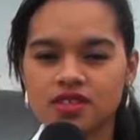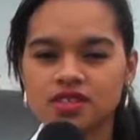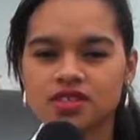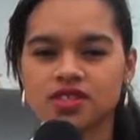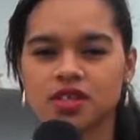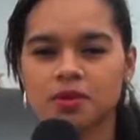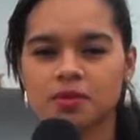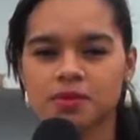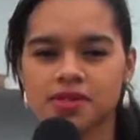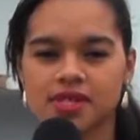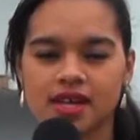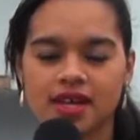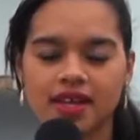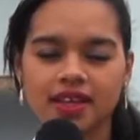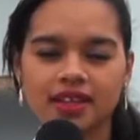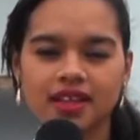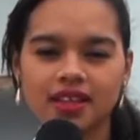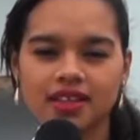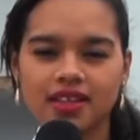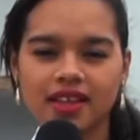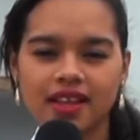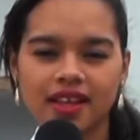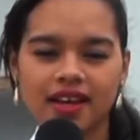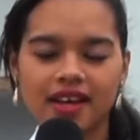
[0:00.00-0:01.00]
Estamos aqui
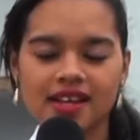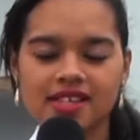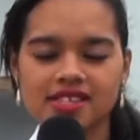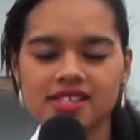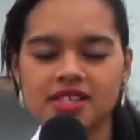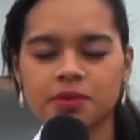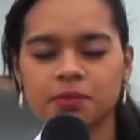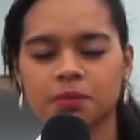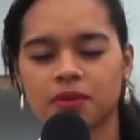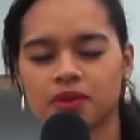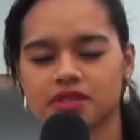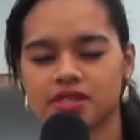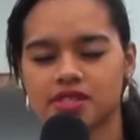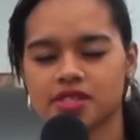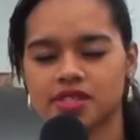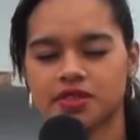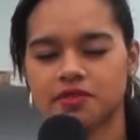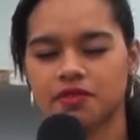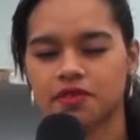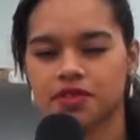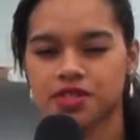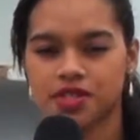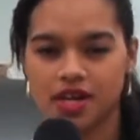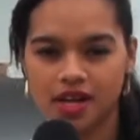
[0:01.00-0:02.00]
na Delegacia de Polícia
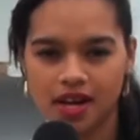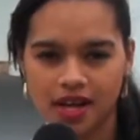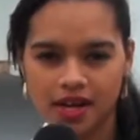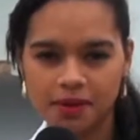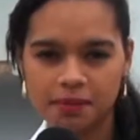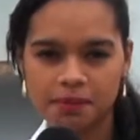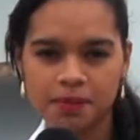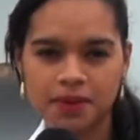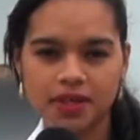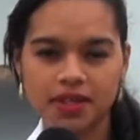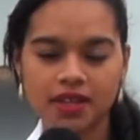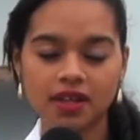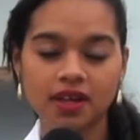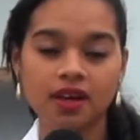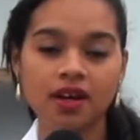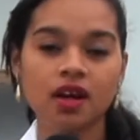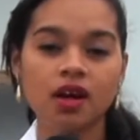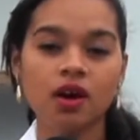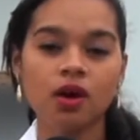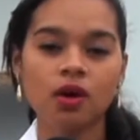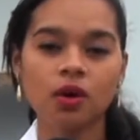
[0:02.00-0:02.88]
Civil de Araripina,